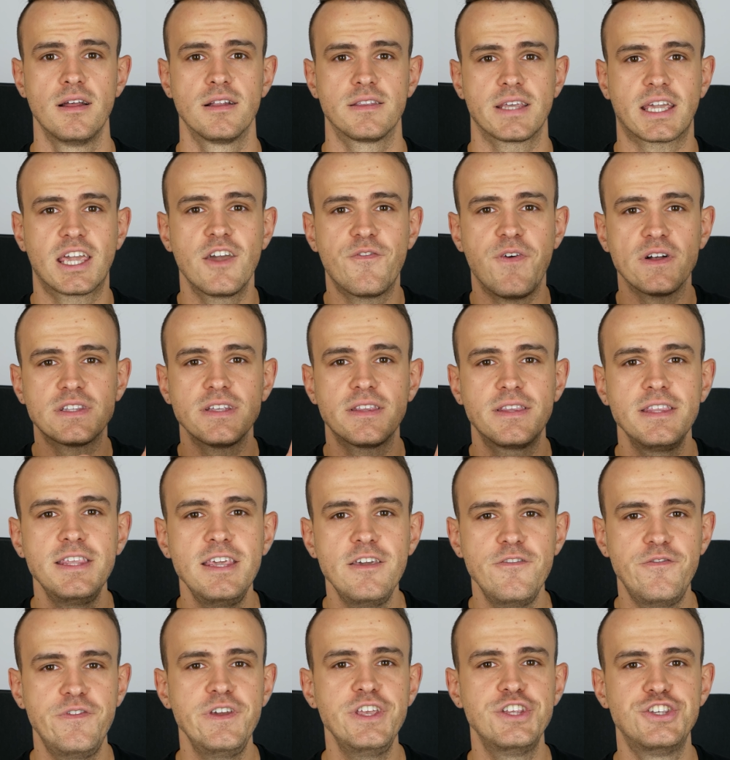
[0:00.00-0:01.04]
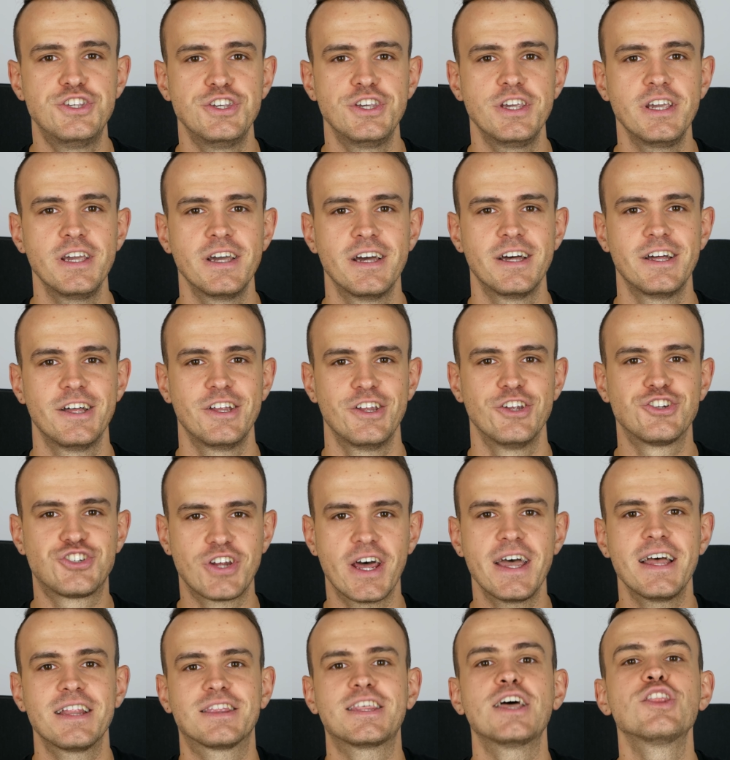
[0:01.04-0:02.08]
Taki facet nie widzi,
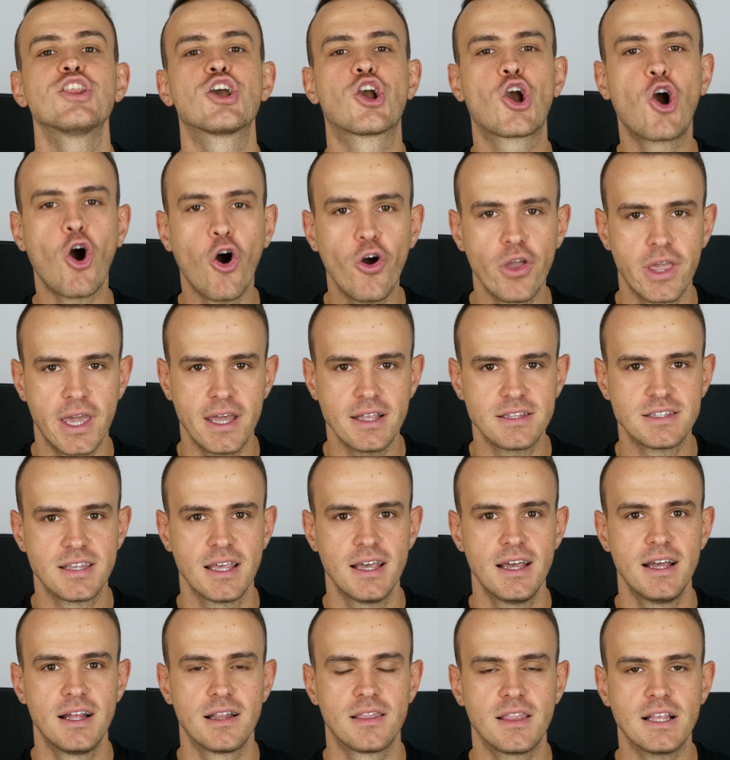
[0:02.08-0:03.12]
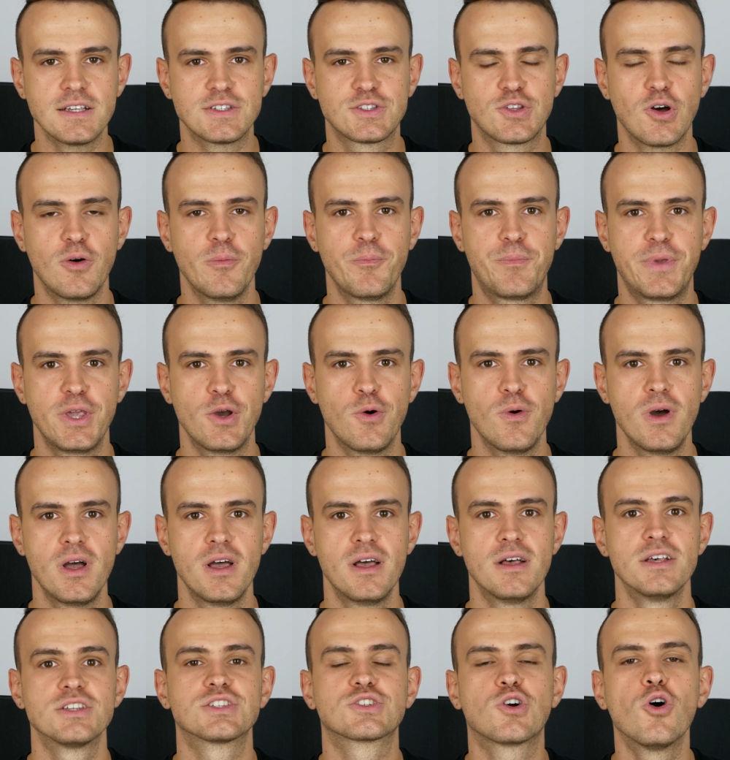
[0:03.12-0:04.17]
że ten koniec nastąpił
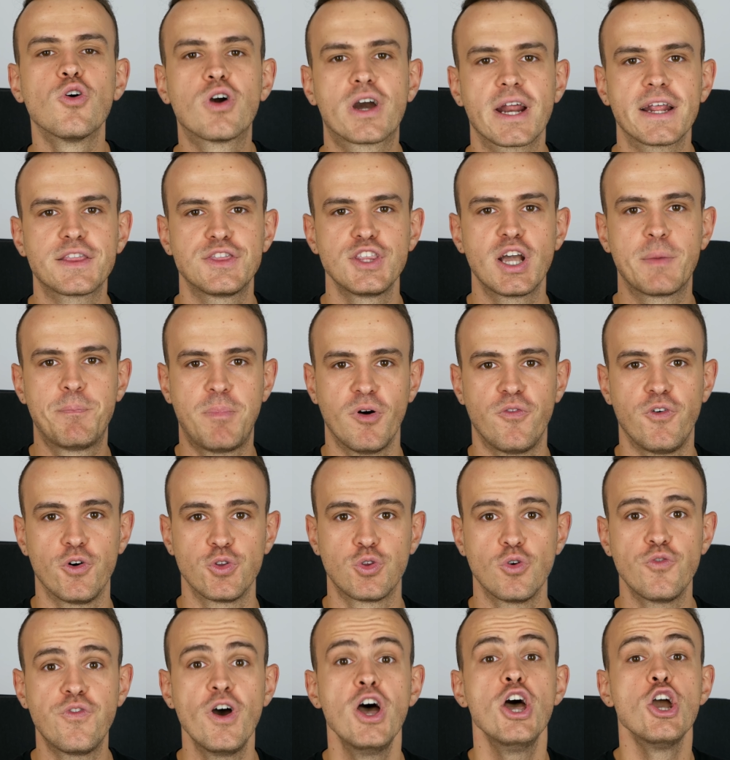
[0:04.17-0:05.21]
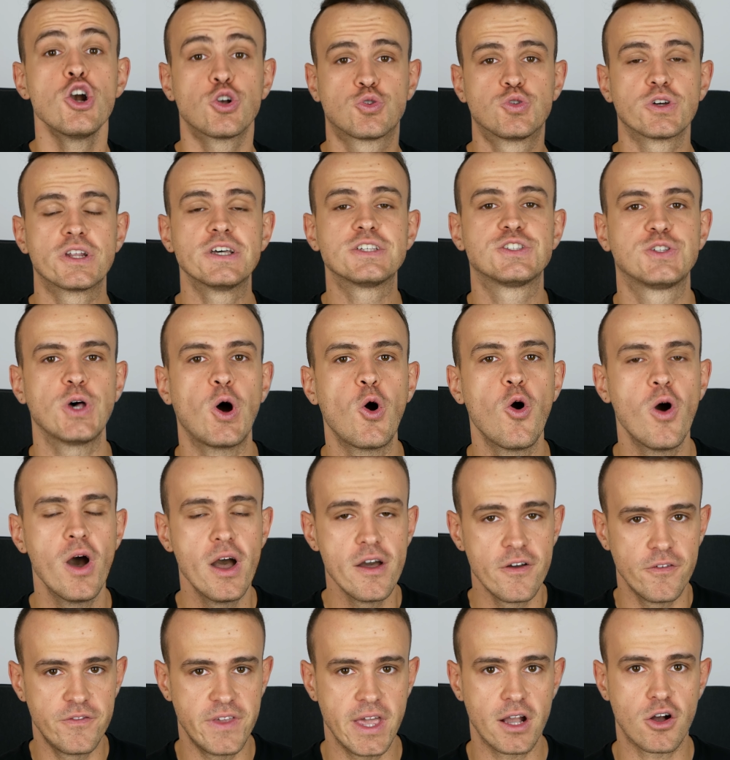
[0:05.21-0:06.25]
z konkretnych powodów, które są
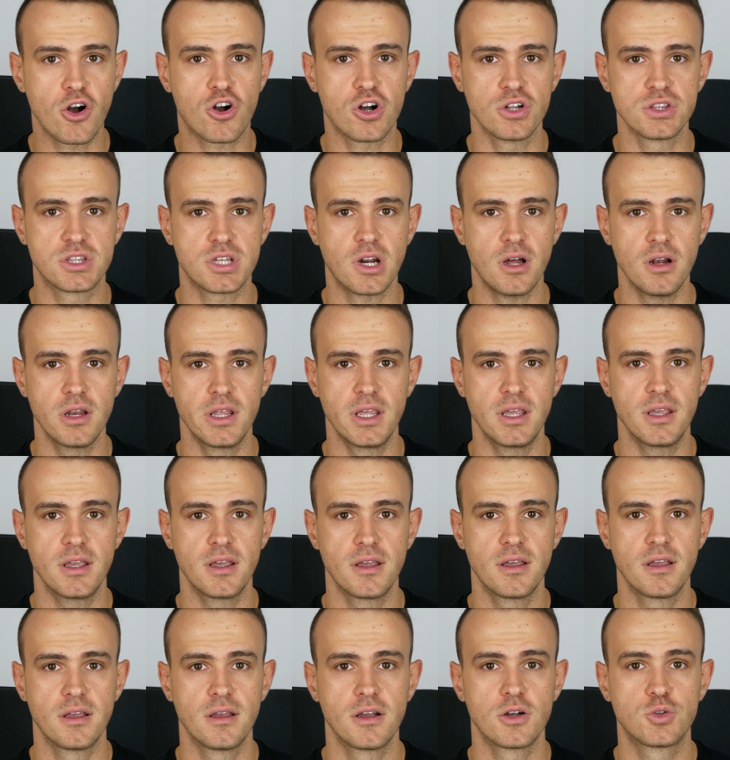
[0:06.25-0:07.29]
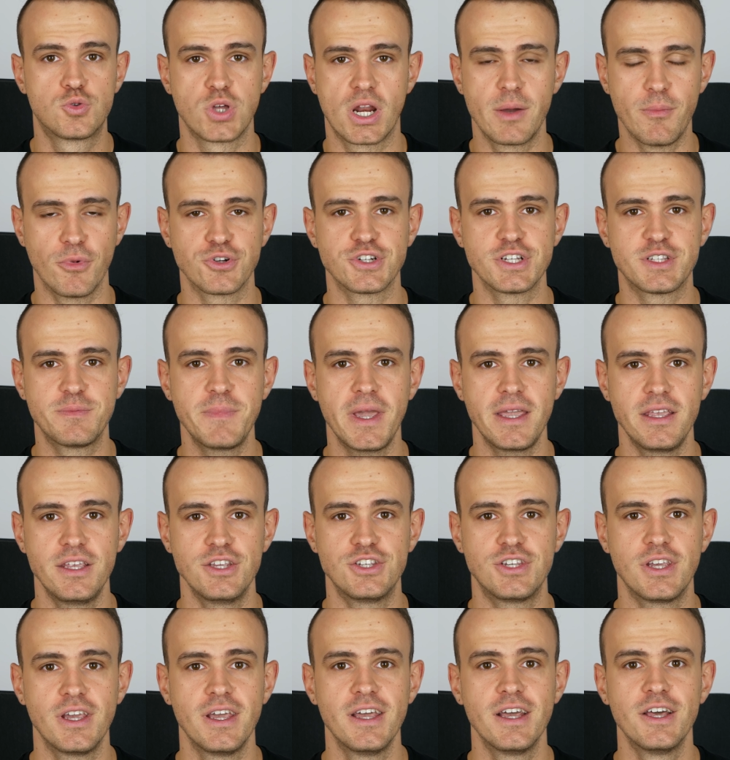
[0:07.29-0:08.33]
w jego kontroli, które może
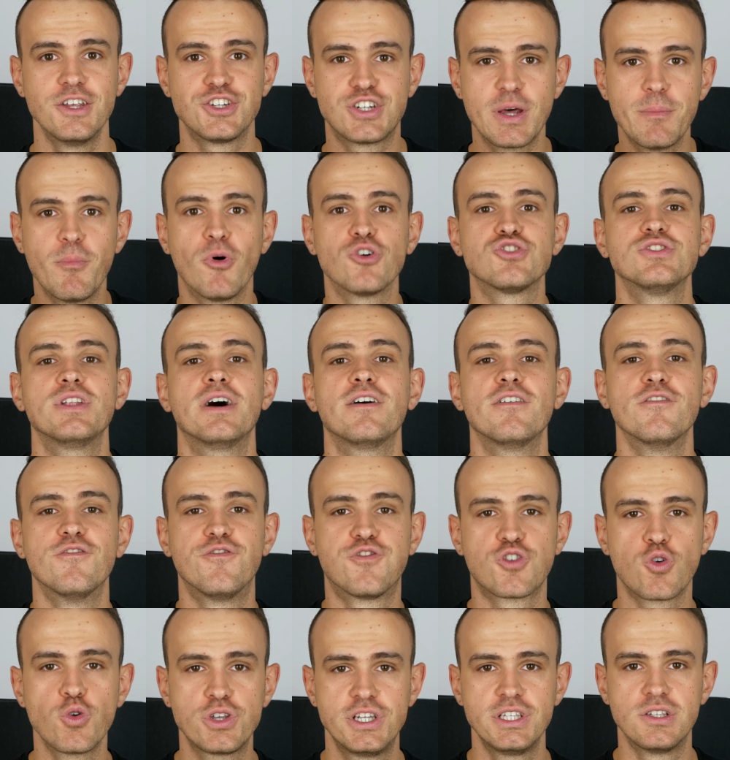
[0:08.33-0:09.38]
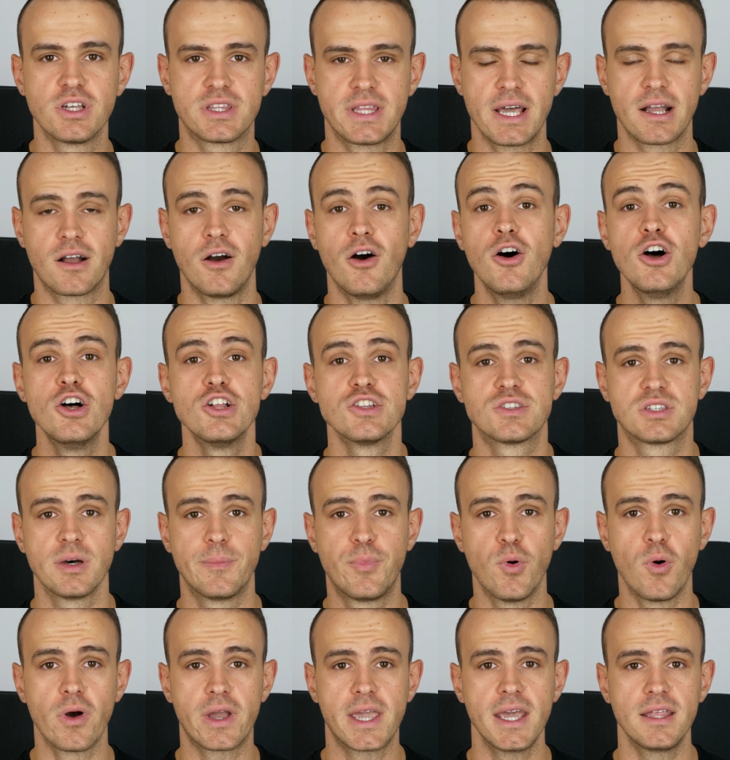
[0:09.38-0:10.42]
zmienić, że można wrócić do tego, co
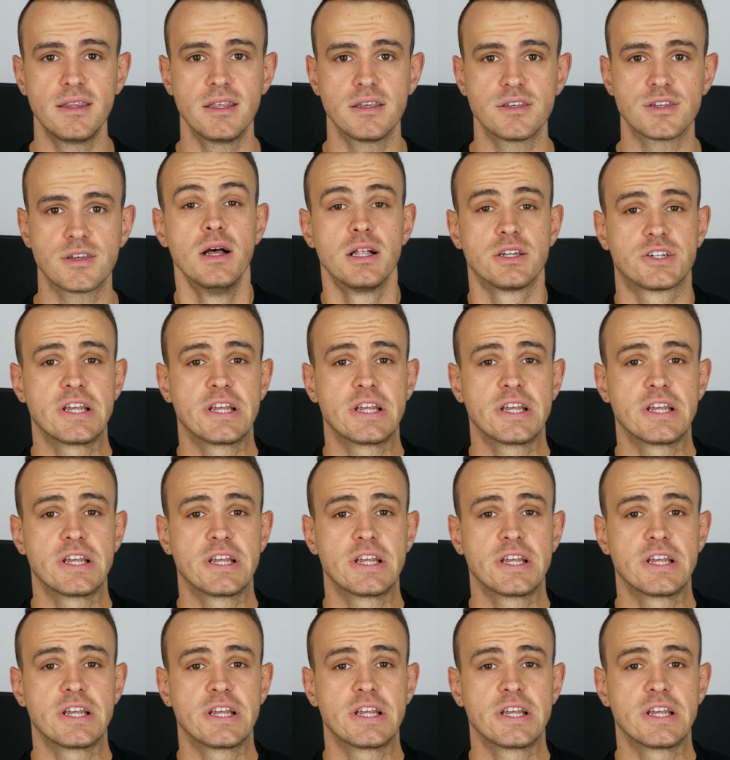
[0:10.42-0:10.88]
było kiedyś.